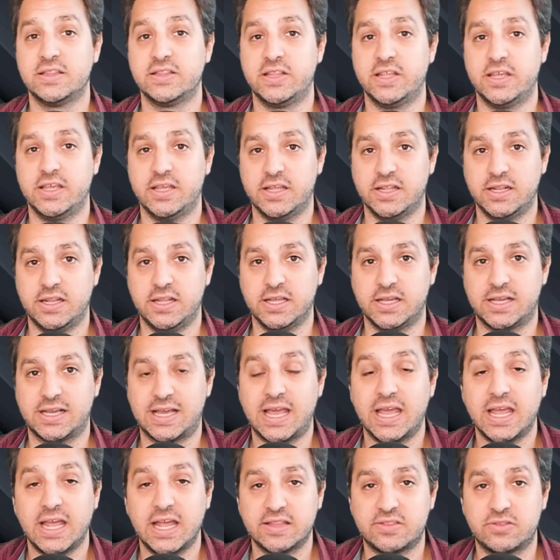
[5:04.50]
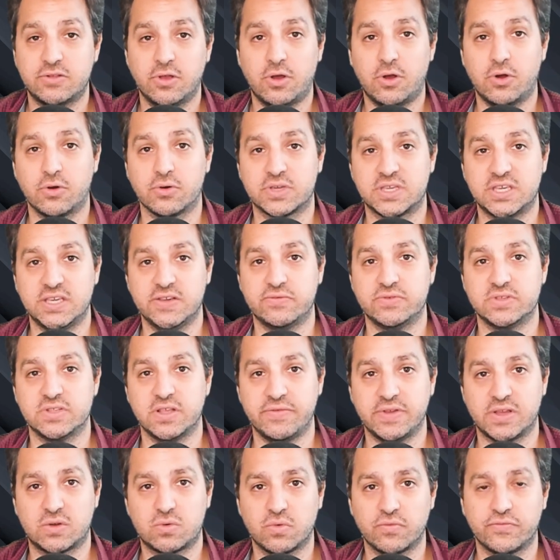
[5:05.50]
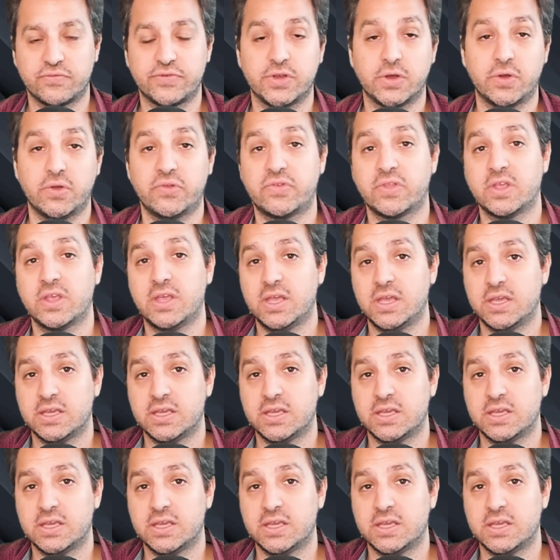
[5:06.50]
des, créateurs en qui vous avez confiance,